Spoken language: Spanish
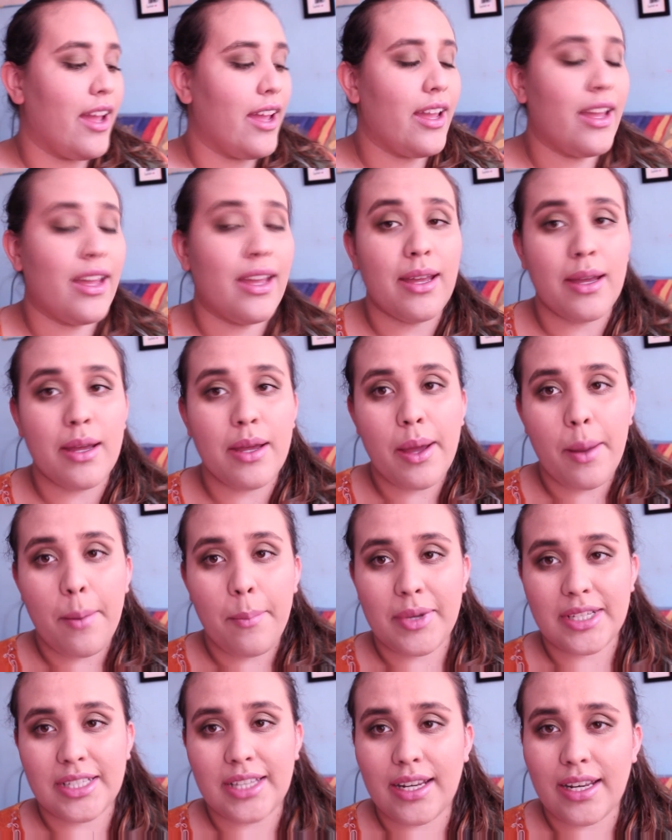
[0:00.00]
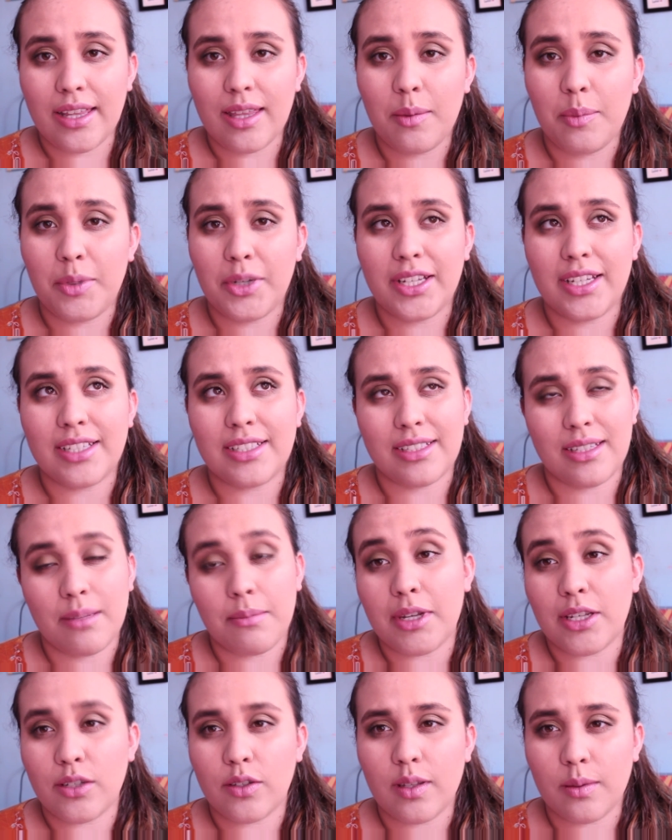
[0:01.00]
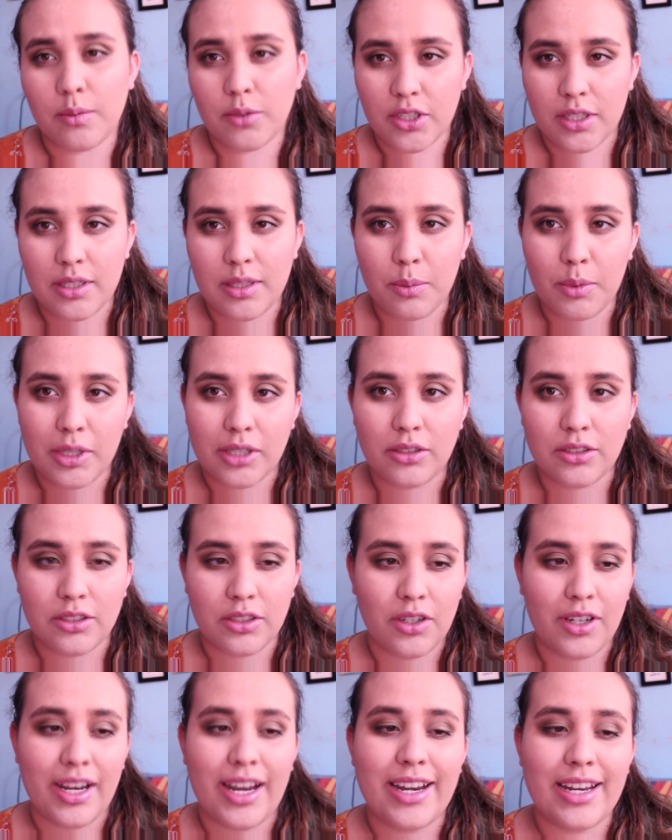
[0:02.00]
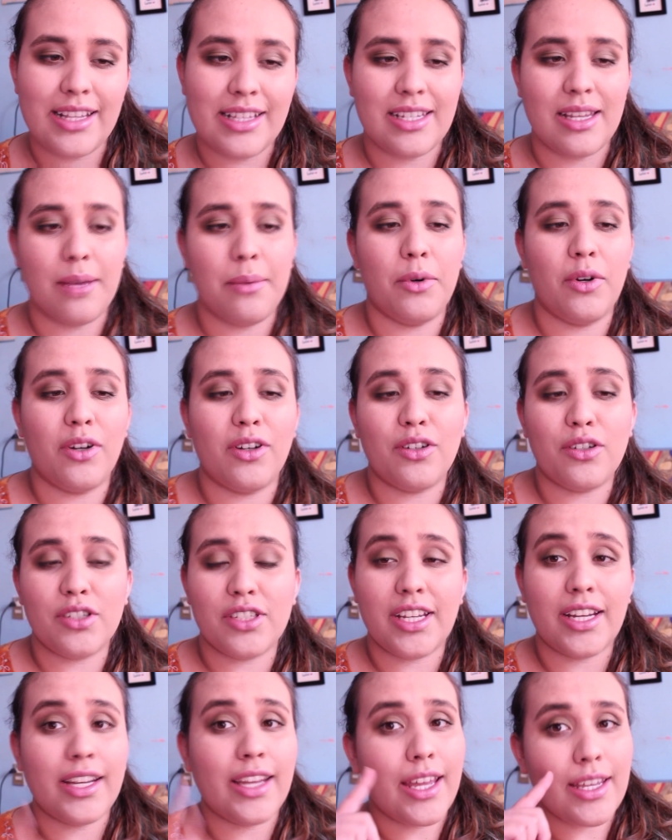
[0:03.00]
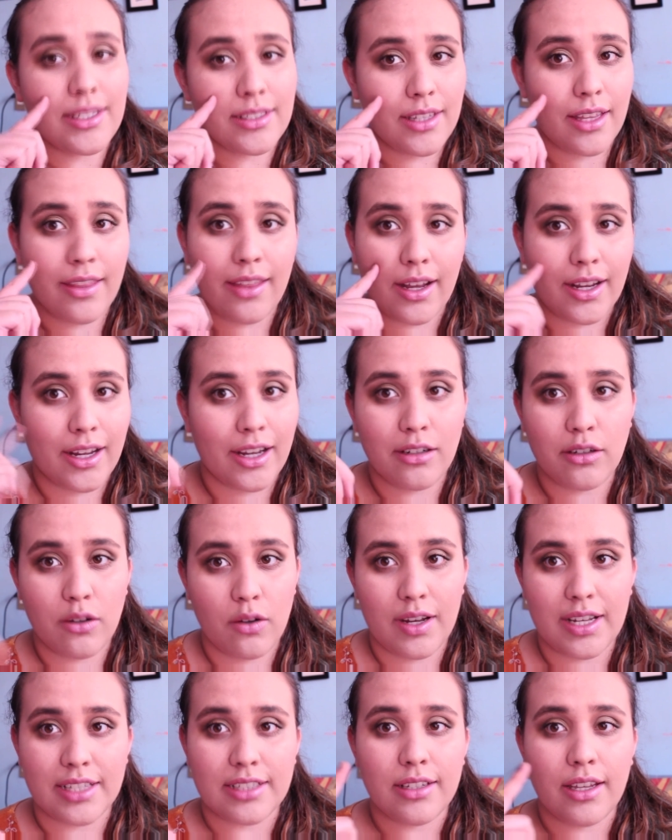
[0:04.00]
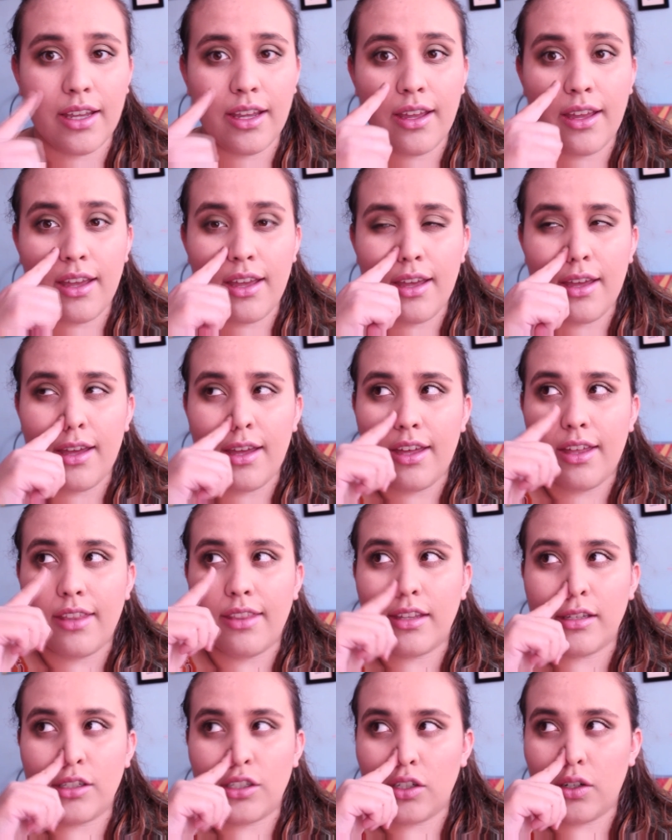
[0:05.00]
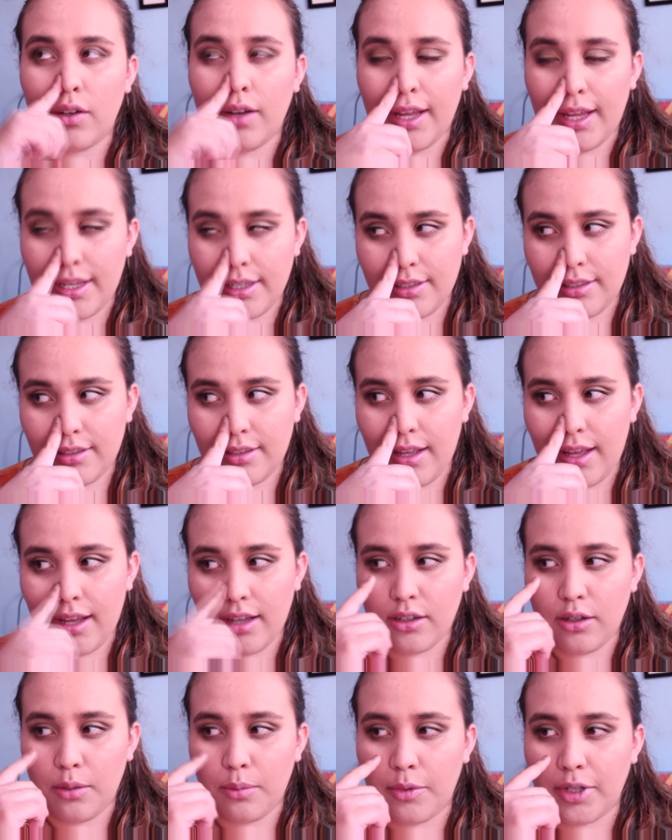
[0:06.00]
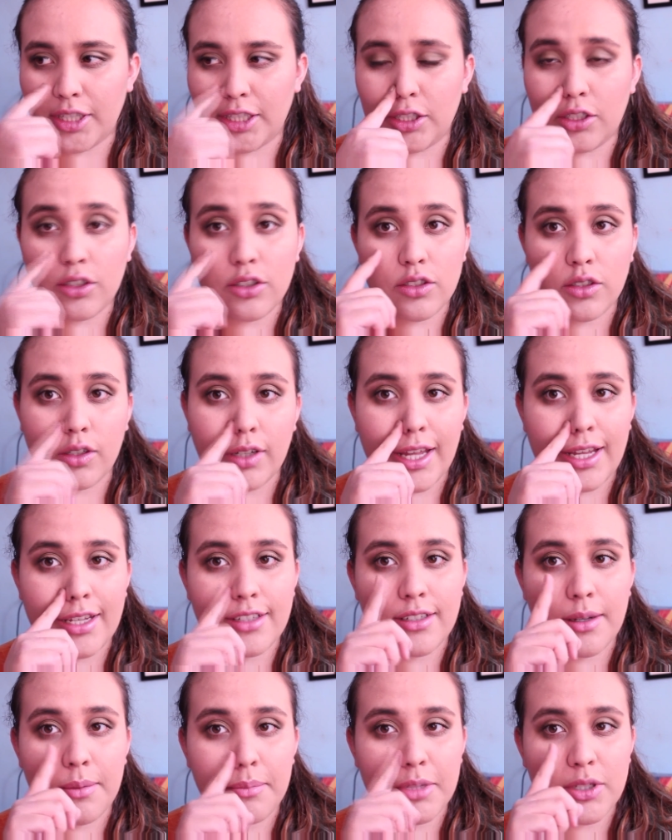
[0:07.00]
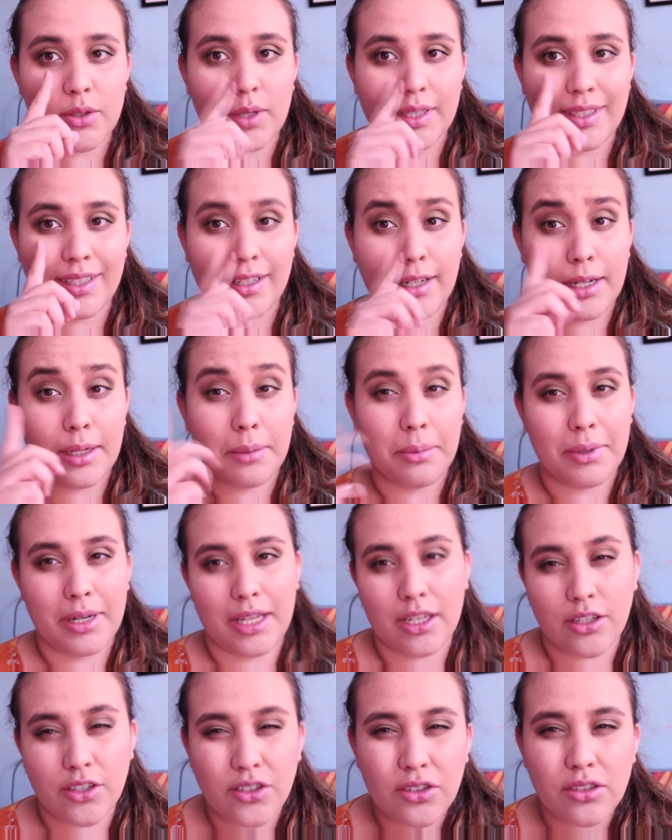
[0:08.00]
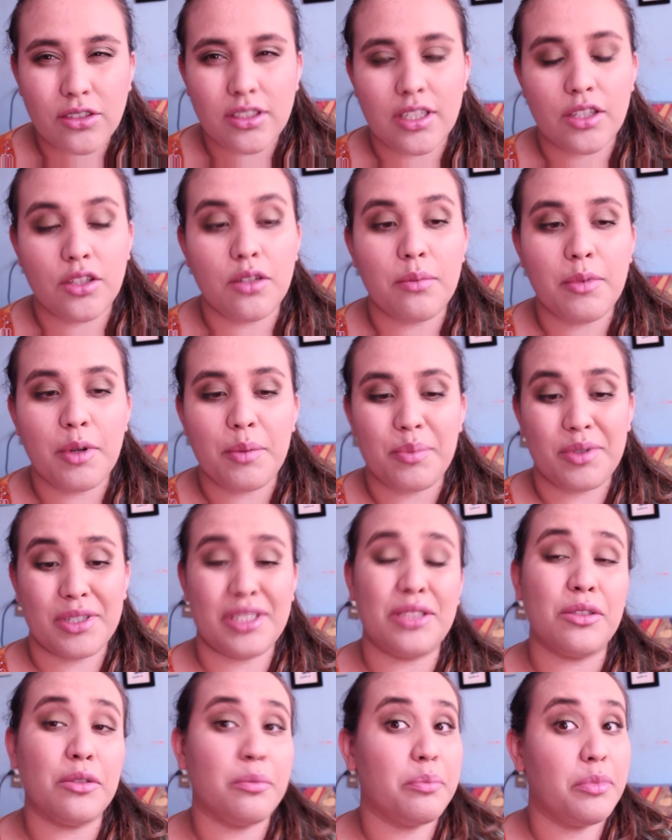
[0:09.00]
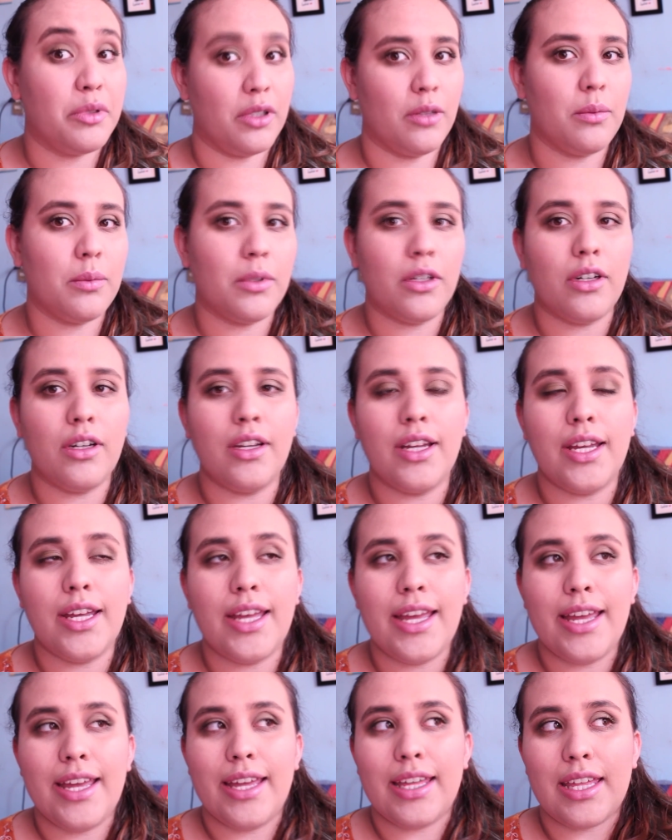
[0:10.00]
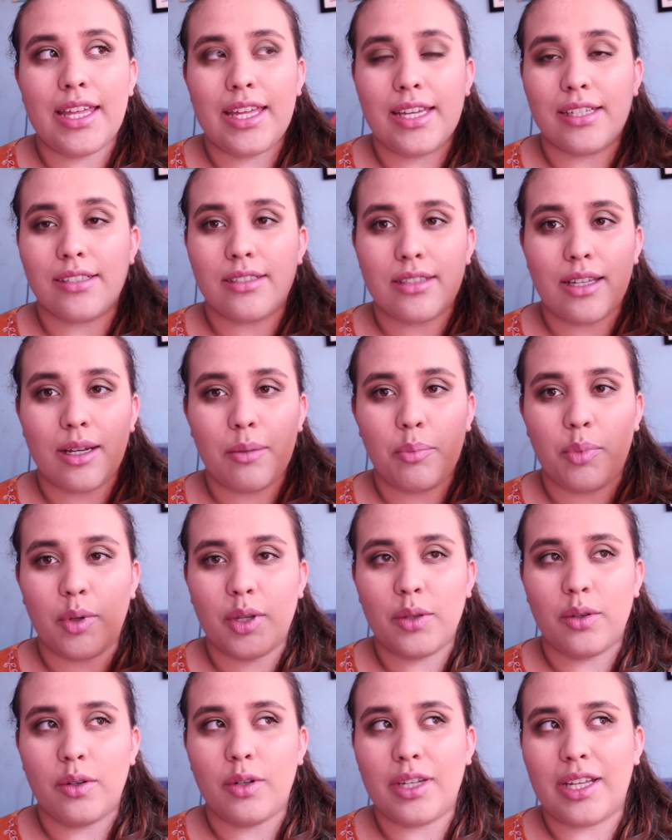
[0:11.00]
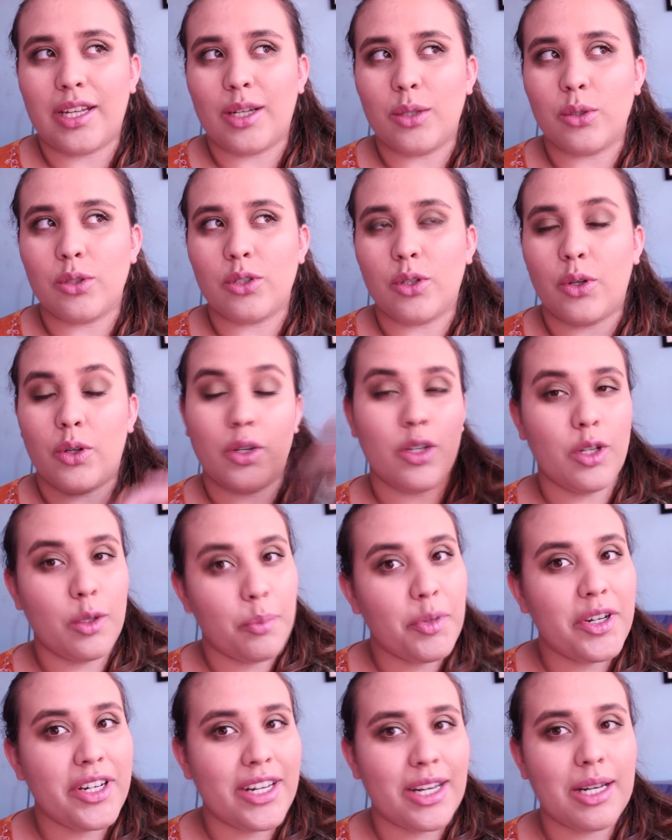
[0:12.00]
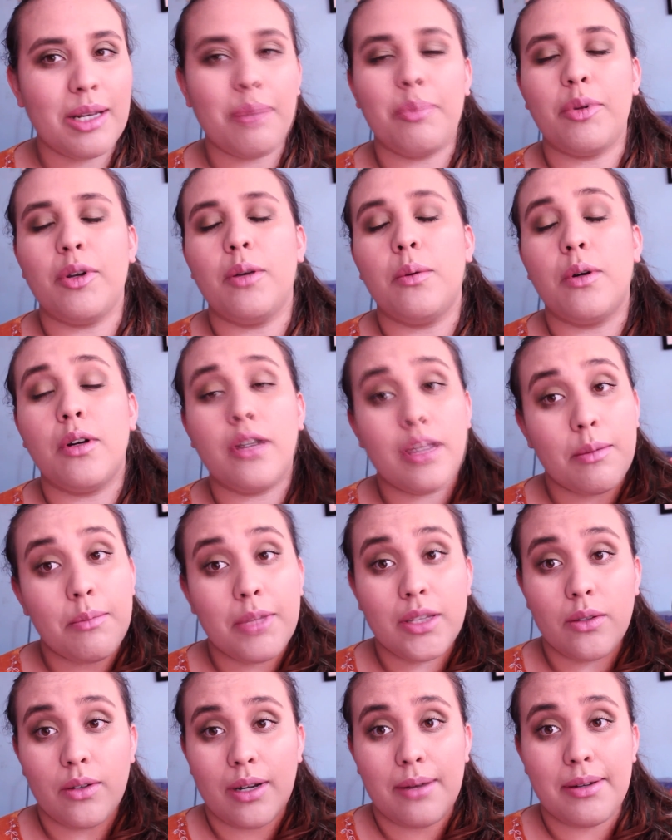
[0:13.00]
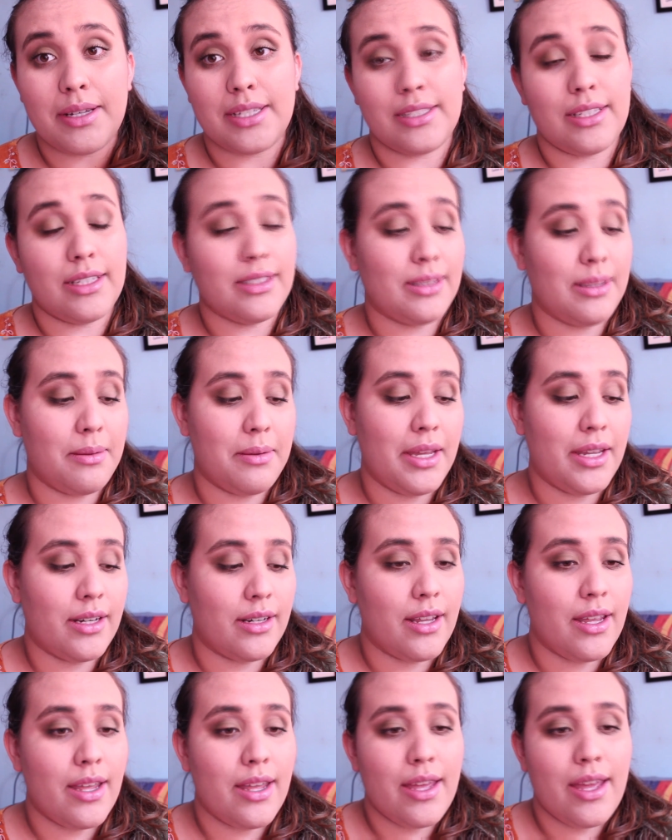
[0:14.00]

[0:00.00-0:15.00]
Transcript: Eh, más que nada porque sí me ayuda muchísimo a controlar el sebo, cosa que esta de acá no hace. De hecho, esta como en dos horas ya empiezo a tener brillo, si no me he puesto polvo. Y esta puedo incluso no ponerle polvo y me dura bastante bien.